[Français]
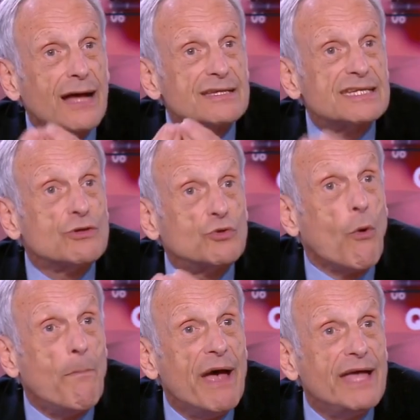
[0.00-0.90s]
cette
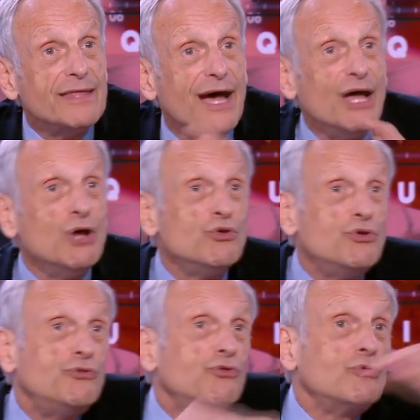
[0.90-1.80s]
aubaine
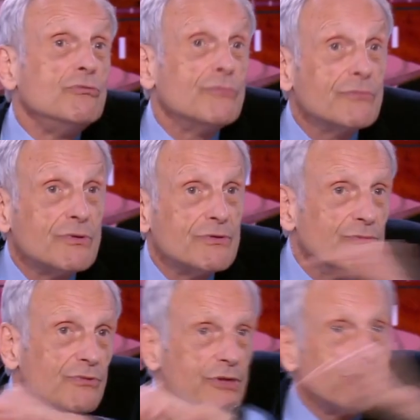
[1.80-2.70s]

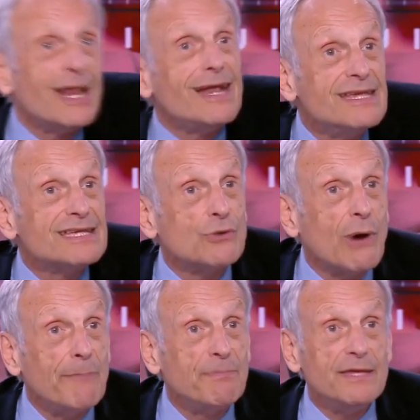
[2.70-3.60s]
de la liaison
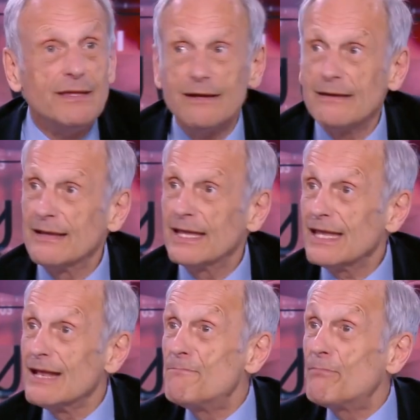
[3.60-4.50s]
rapide,
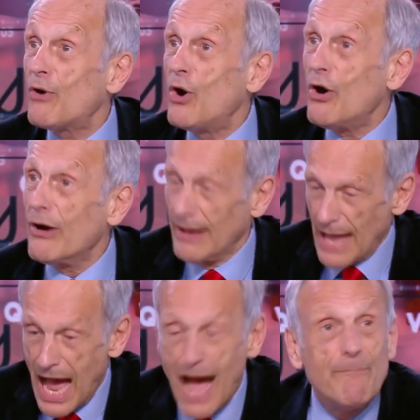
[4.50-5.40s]
il prend
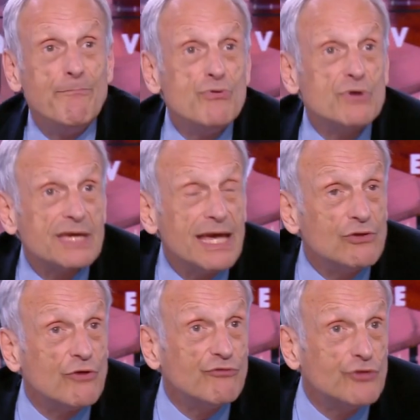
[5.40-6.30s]
un bouquet
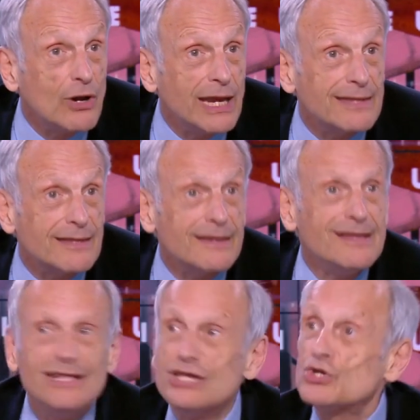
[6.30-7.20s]
de violettes.
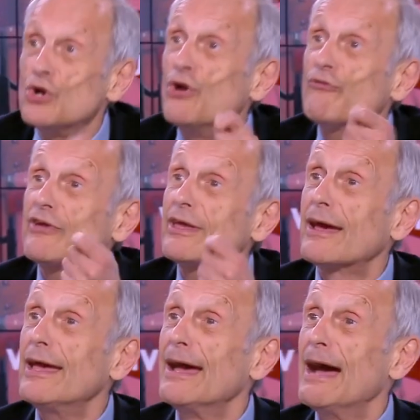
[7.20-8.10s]
Il dit, je
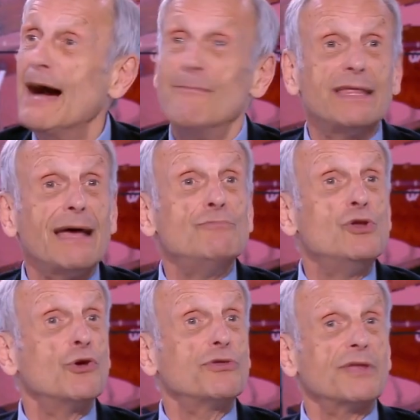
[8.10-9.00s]
l'offrirai à Madame
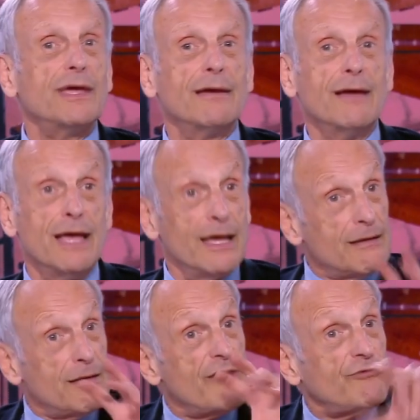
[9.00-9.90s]
Lyotet.
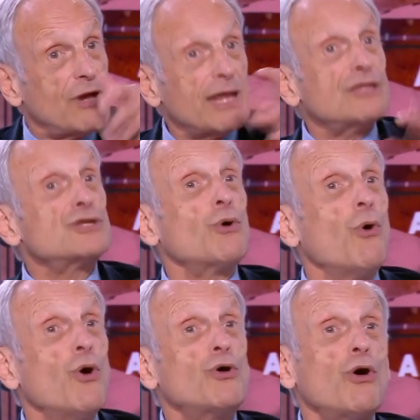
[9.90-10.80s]
Les violettes
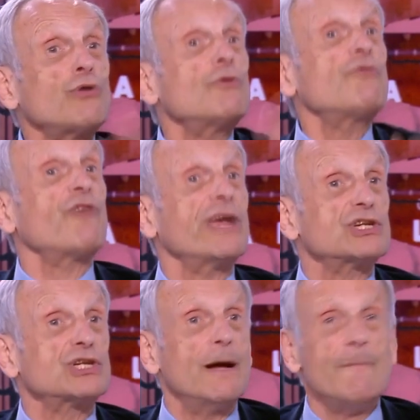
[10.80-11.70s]
seront encore toutes
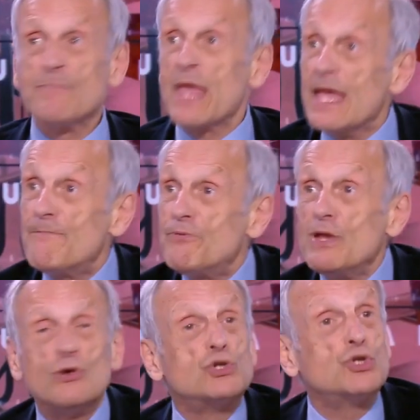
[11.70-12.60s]
fraîches. Et puis
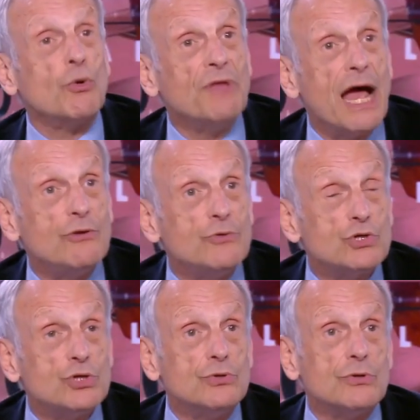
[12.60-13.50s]
le journal du
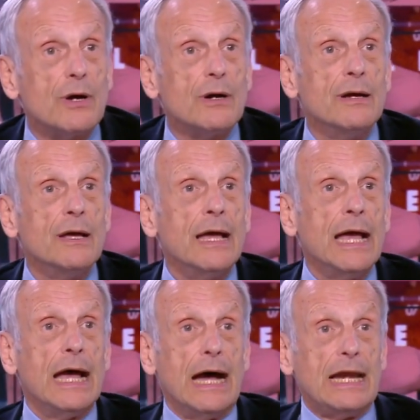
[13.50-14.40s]
jour.
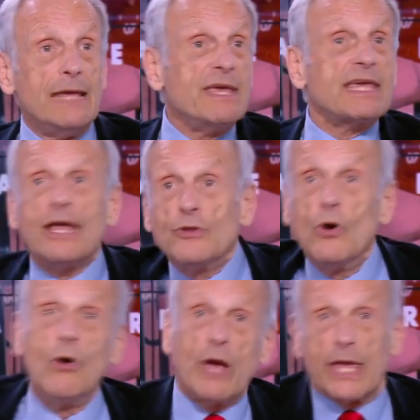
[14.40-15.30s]
Allez mes
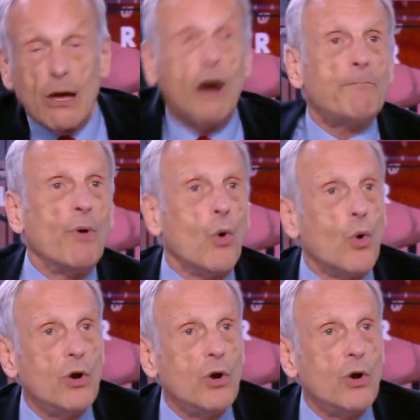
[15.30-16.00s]
canaux, Et hop, on